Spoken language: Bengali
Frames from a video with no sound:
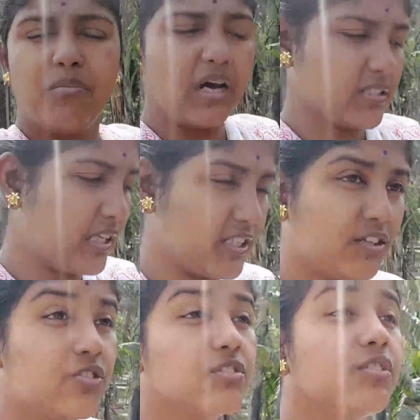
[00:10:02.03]
মাস্ক
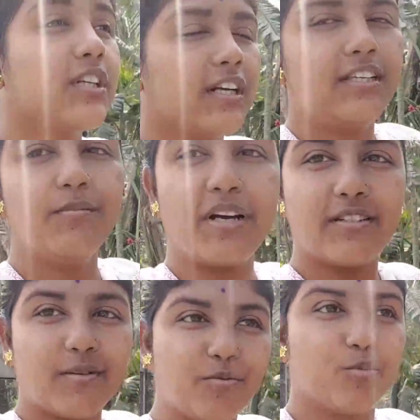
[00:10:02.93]
আছে ওই যে ওই জায়গায় গিয়ে
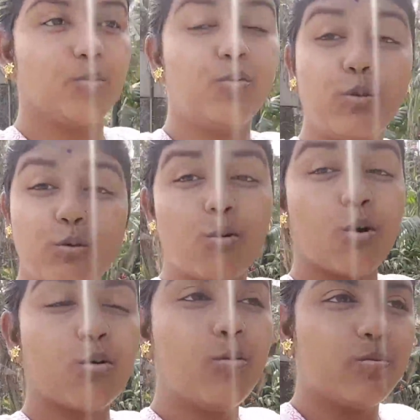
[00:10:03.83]
মাস্কটা পরবো পুরো
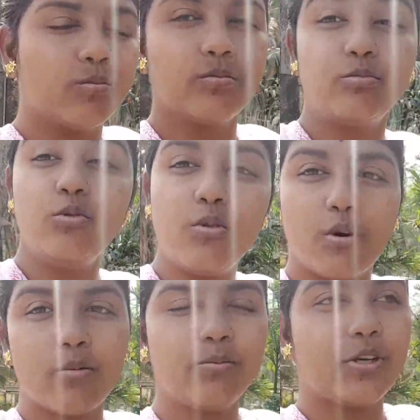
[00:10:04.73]
গরম পুরো
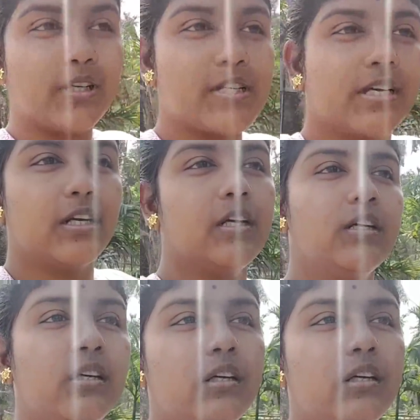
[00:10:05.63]
গরম পড়ে গেছে এখানে